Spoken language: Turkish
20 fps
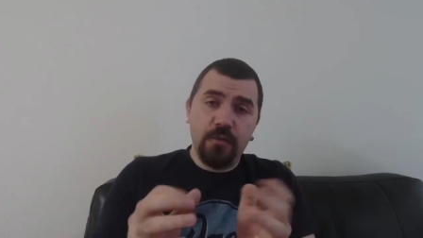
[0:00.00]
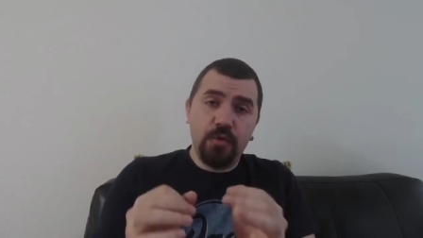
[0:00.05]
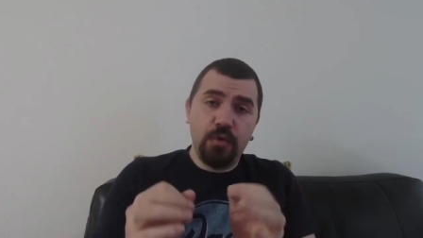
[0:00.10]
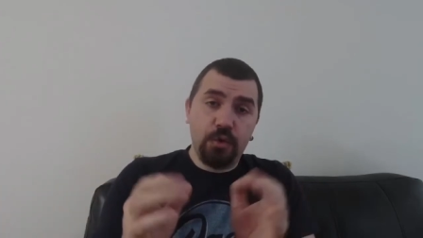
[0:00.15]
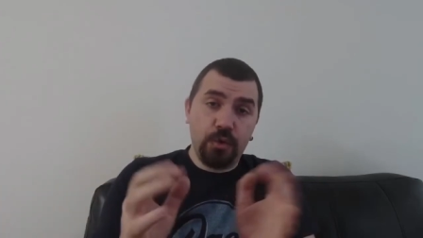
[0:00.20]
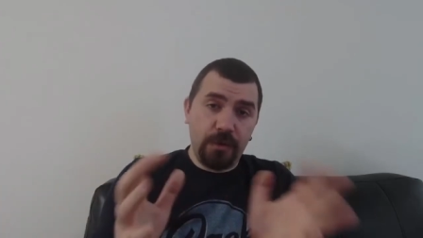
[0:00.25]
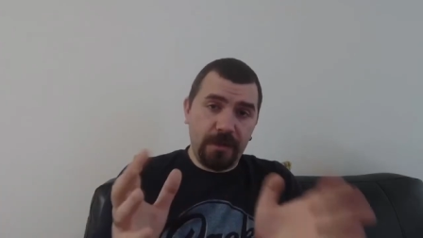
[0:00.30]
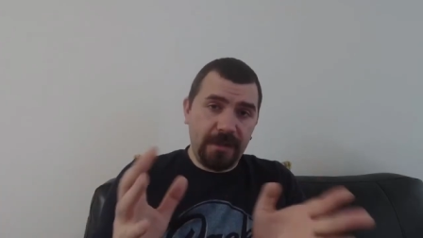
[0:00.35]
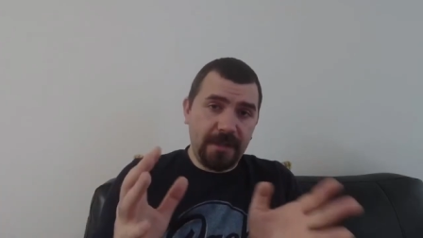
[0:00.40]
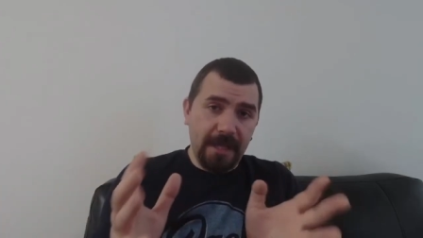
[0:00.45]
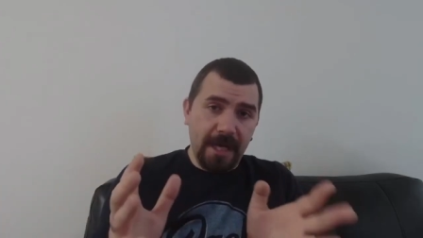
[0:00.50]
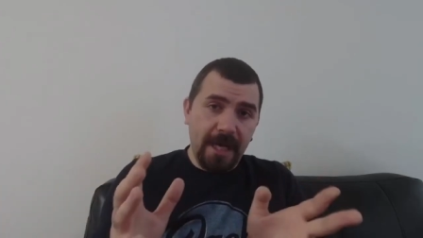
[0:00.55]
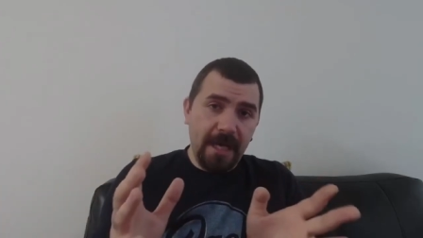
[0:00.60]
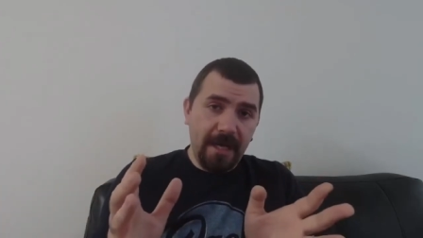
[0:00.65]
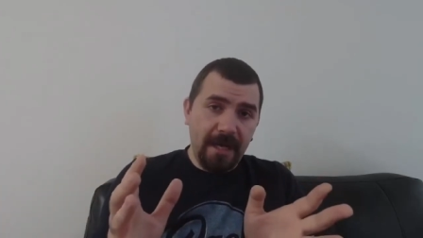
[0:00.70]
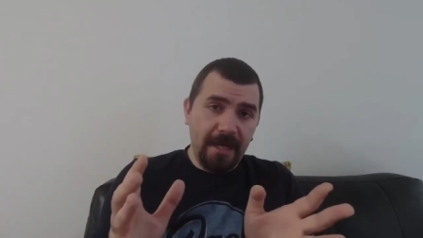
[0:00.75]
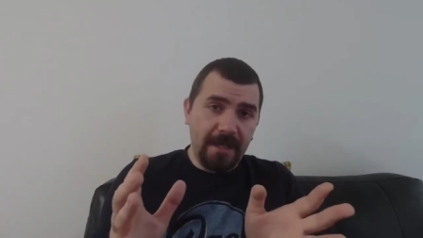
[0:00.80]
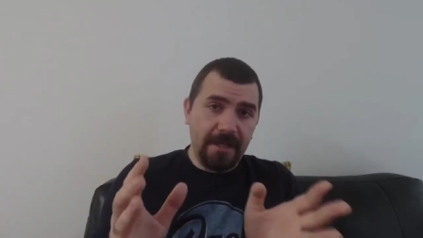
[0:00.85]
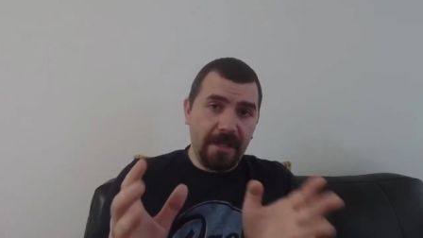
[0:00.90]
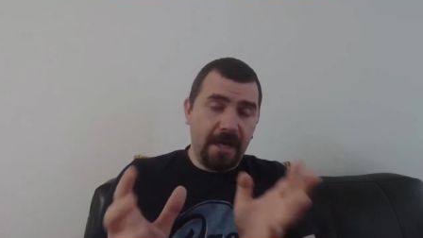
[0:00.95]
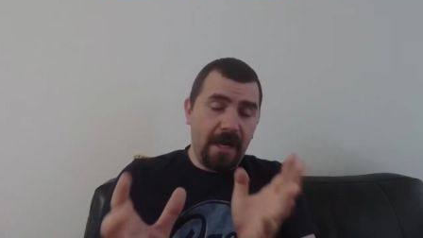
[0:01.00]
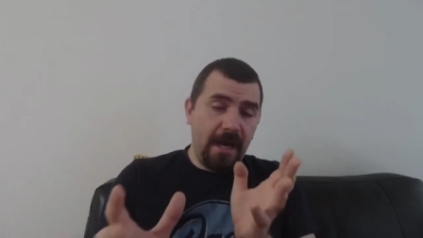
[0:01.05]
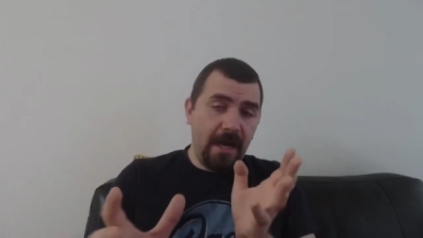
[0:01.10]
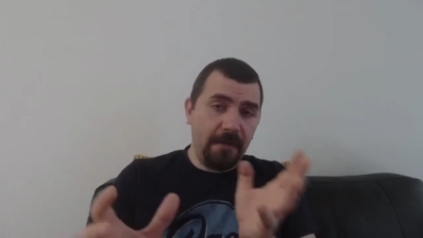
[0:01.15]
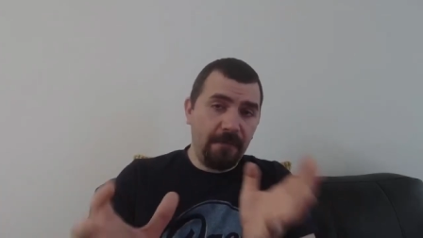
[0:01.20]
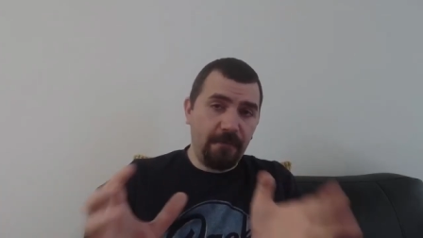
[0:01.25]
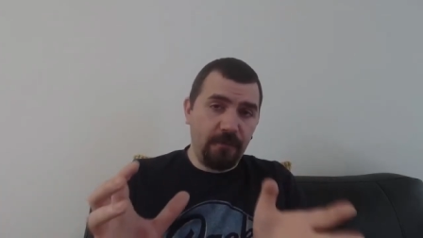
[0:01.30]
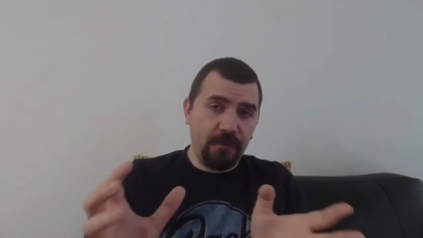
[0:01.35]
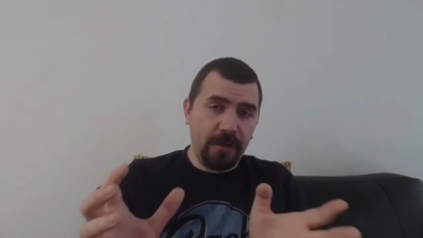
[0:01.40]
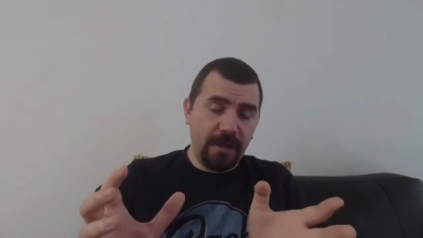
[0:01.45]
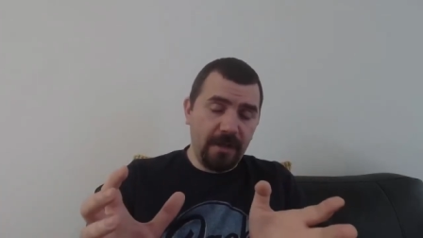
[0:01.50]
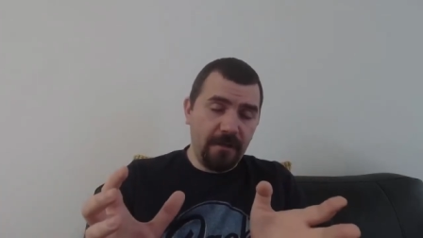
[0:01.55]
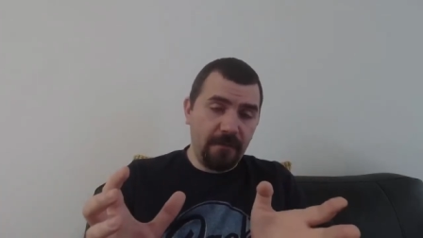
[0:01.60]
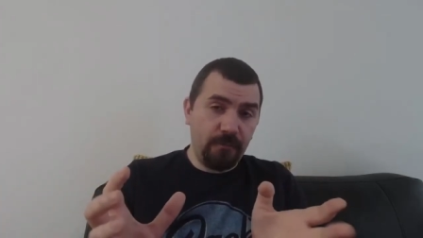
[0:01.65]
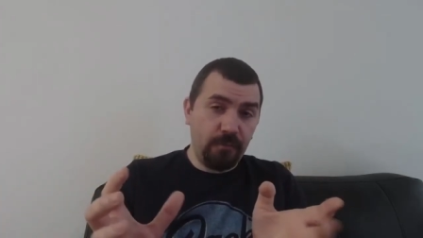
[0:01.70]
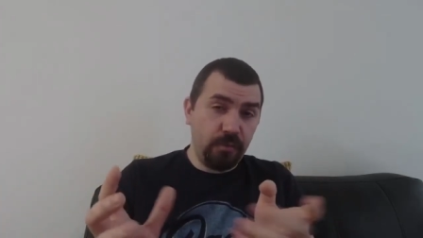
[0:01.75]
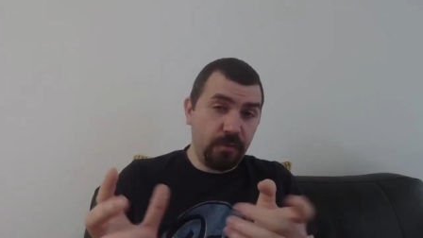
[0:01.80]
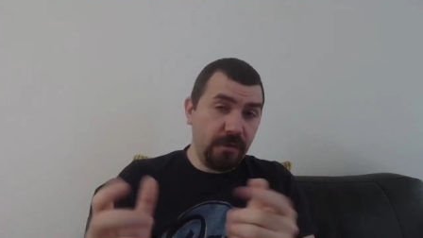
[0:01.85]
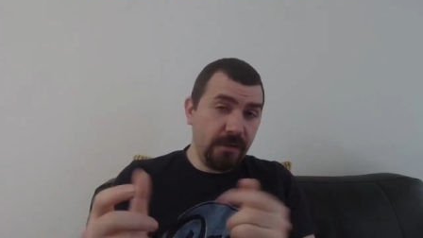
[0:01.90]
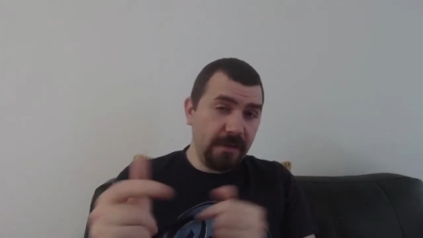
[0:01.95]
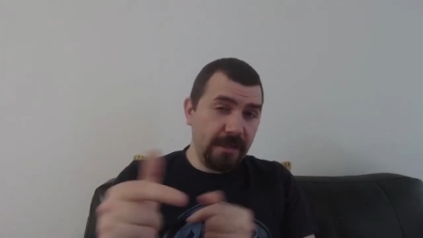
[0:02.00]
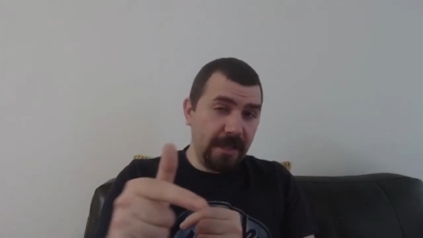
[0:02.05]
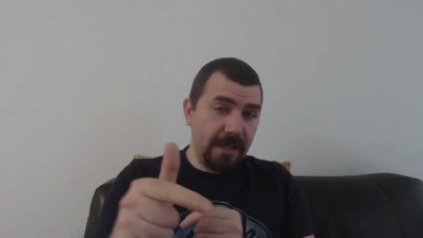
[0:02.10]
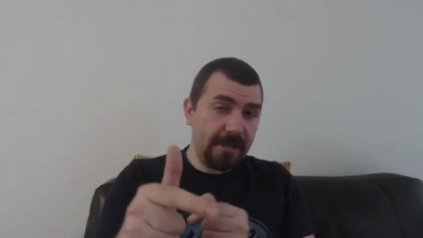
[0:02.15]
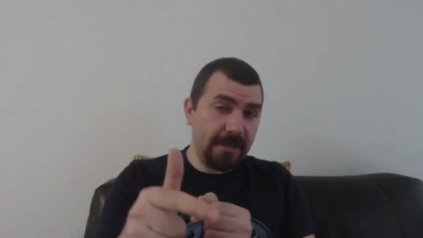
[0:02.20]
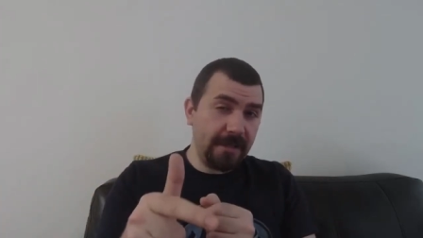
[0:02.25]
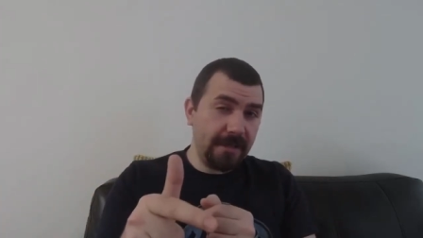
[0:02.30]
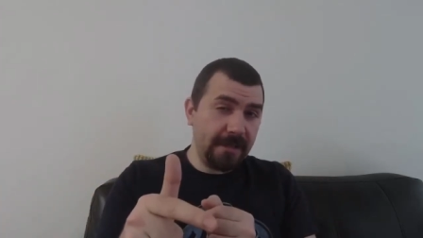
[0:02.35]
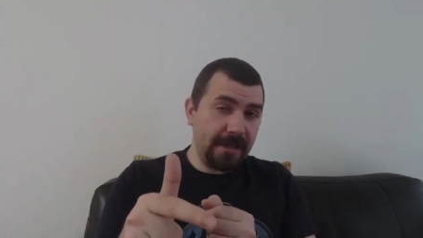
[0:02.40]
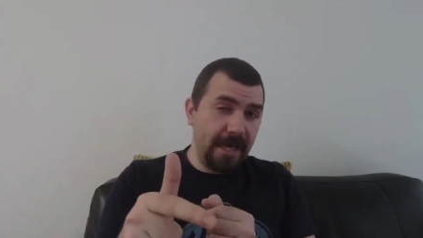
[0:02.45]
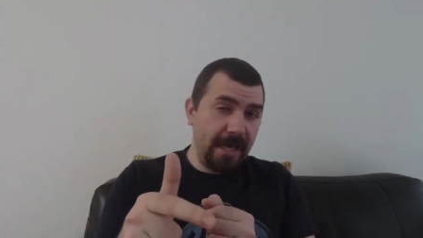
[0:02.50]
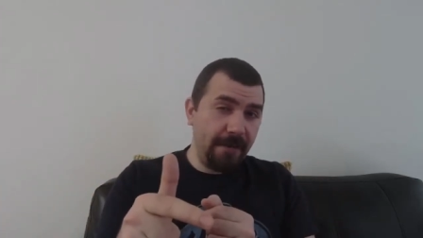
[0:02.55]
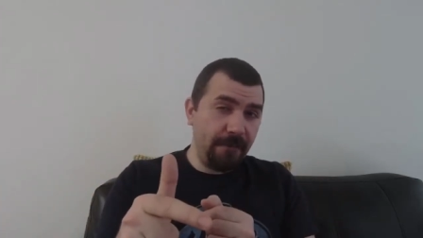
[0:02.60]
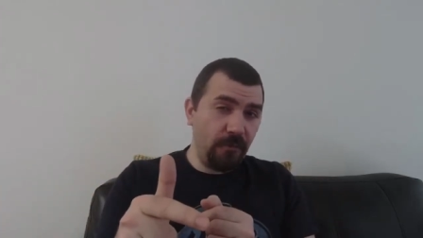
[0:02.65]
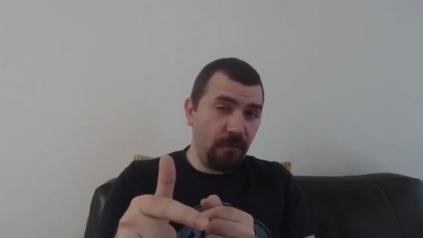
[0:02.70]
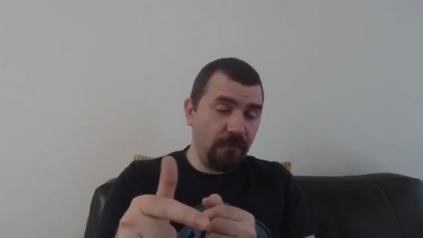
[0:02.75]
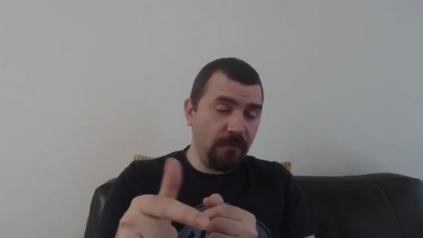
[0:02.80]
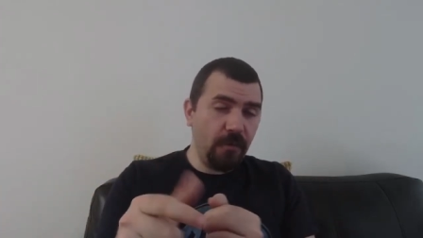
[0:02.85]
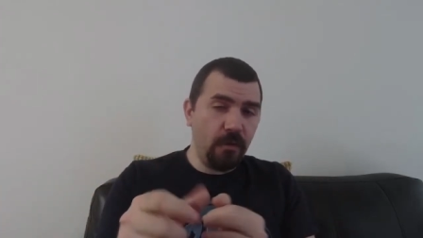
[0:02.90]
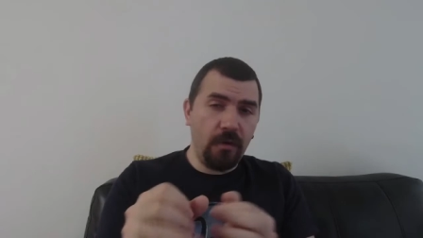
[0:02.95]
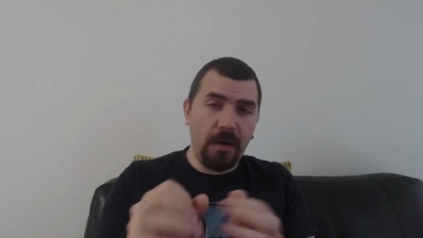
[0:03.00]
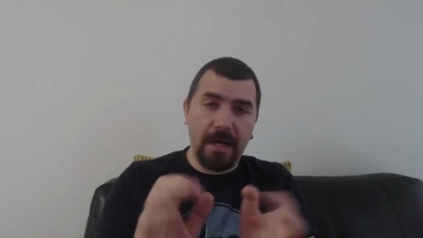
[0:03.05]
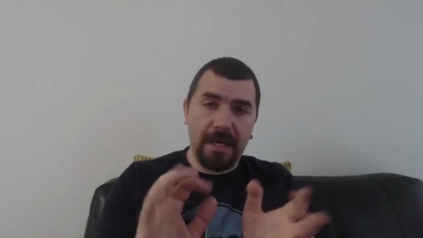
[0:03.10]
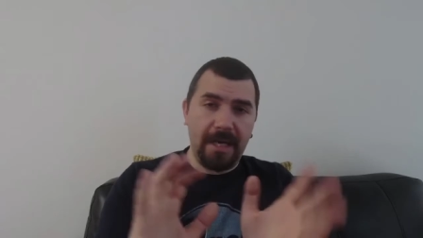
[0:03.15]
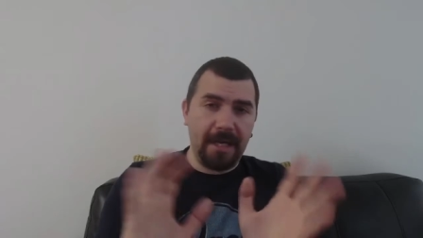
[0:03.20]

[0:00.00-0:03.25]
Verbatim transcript: şu iddia hani iPhone'a Putin sayesinde sahip olma o